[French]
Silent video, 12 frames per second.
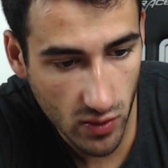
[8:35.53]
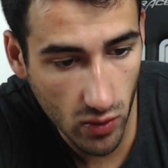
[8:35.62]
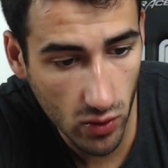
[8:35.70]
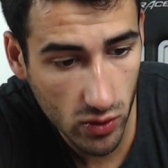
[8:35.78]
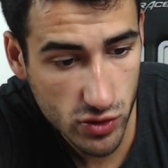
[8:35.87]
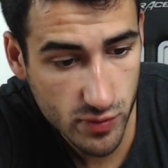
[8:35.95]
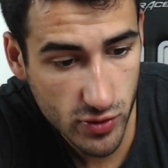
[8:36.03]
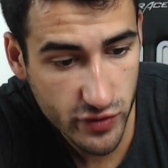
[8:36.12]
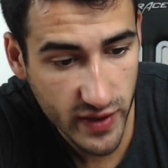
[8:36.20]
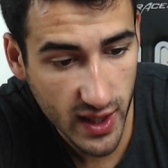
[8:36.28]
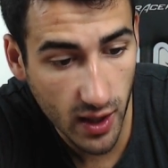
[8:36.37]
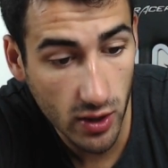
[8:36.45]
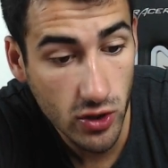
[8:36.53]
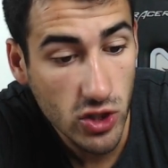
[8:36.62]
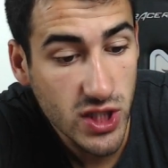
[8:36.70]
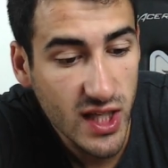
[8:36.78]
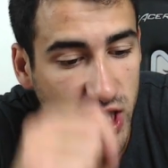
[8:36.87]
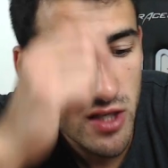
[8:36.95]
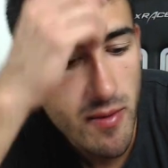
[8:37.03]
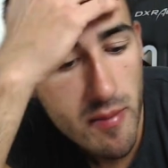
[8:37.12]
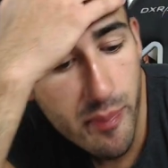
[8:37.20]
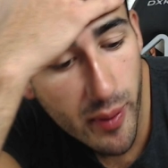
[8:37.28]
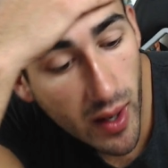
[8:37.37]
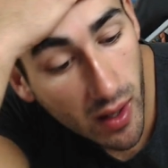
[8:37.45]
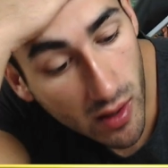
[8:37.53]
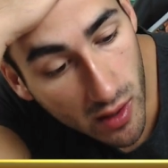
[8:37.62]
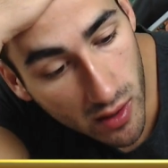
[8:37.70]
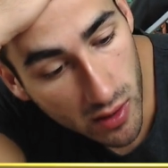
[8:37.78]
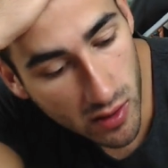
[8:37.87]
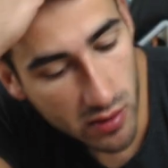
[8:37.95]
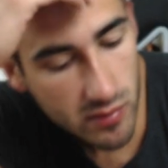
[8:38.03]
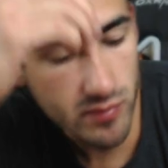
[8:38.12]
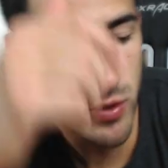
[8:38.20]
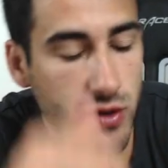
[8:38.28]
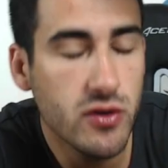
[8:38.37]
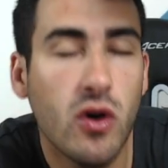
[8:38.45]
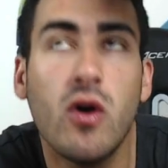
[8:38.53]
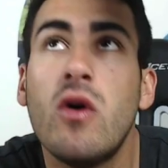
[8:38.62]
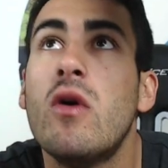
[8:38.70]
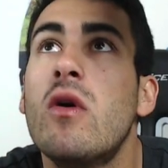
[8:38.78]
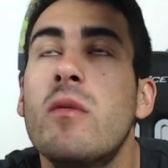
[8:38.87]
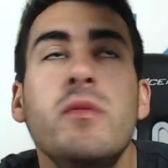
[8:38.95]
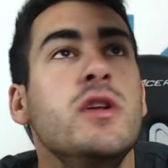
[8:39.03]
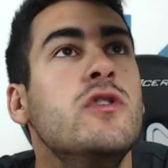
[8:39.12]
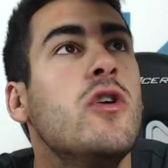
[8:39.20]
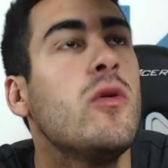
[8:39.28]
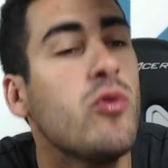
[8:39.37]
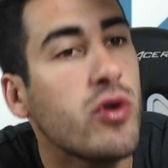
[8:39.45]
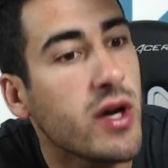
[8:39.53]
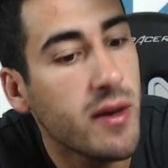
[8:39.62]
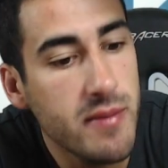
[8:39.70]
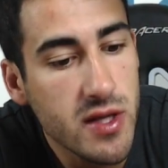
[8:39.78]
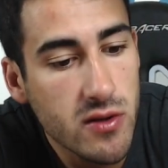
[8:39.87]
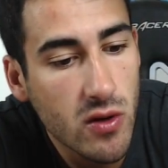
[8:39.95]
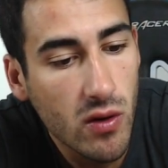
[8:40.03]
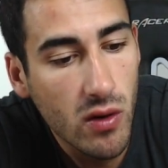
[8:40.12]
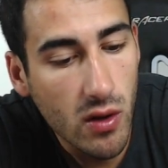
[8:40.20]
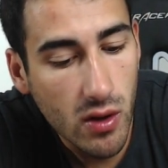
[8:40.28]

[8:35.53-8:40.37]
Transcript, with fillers: Heureusement que je vais la... Oh non, je la kill même pas mais non, mais non mon gars, mais non